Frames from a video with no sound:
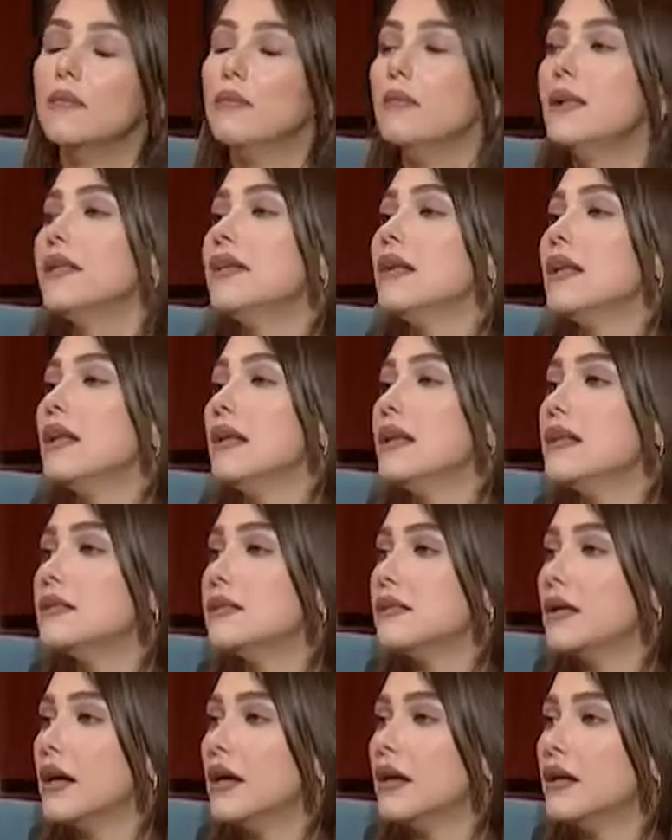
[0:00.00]
متى
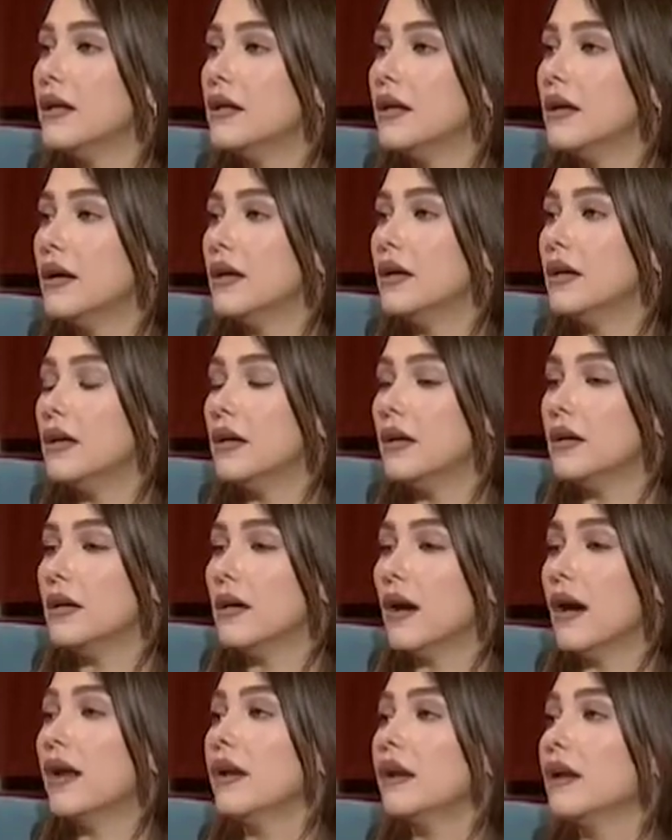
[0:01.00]
الإنسان
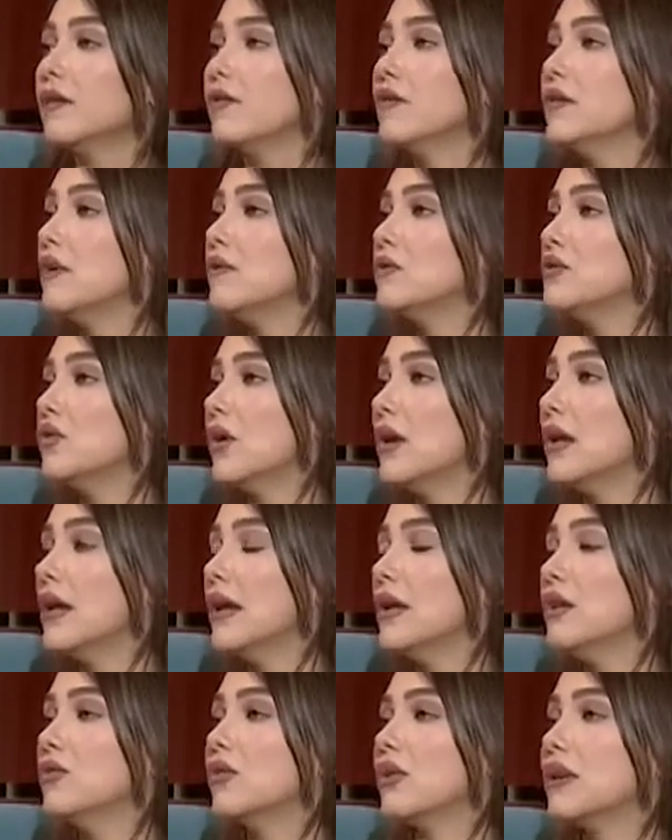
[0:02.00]
يعرف نفسه
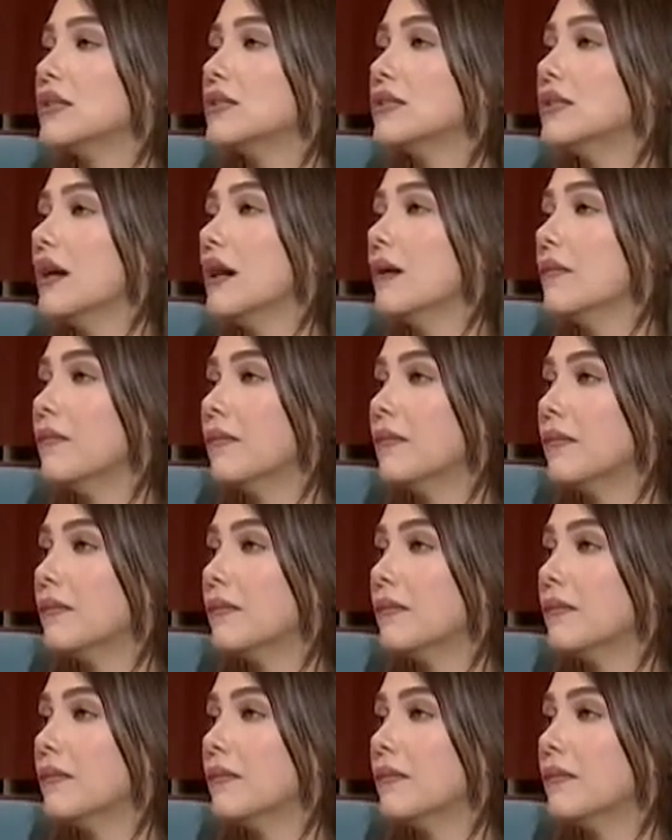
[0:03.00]
على أنه رسام؟